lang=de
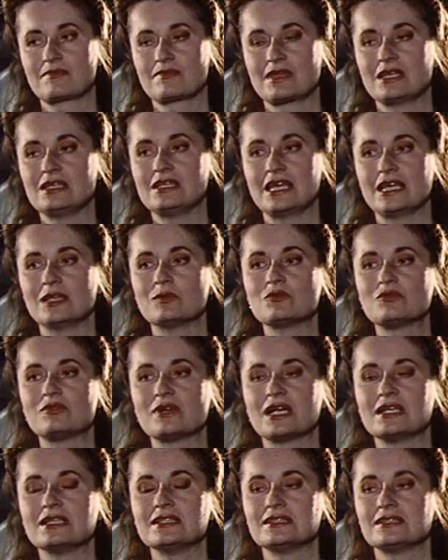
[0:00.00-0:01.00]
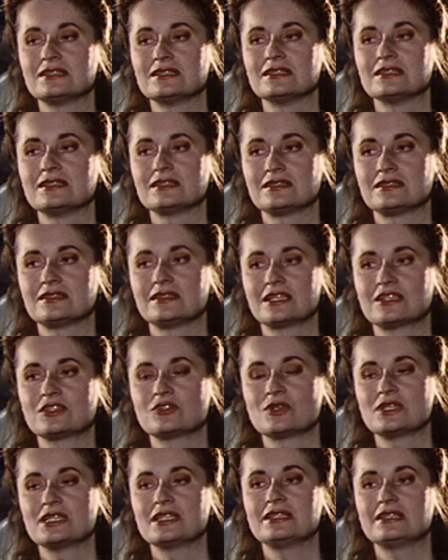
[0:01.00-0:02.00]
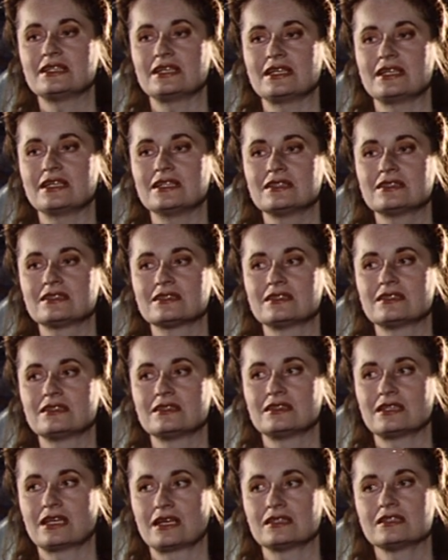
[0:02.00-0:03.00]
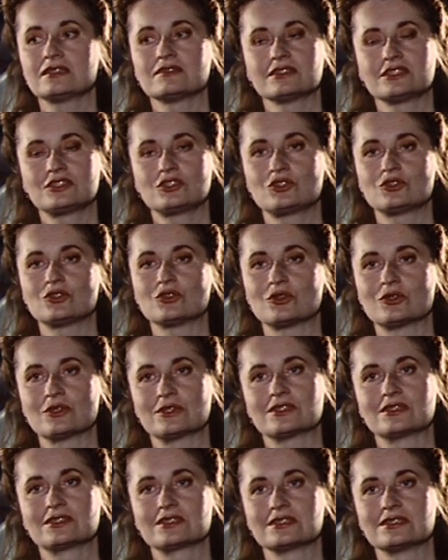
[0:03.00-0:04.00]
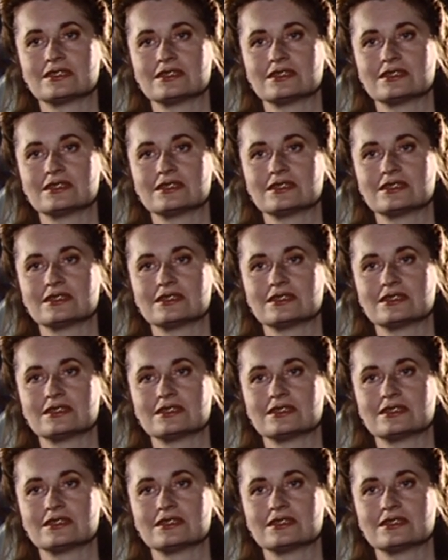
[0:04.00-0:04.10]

In jedem Fall ist, ist Sexualität das, was stört.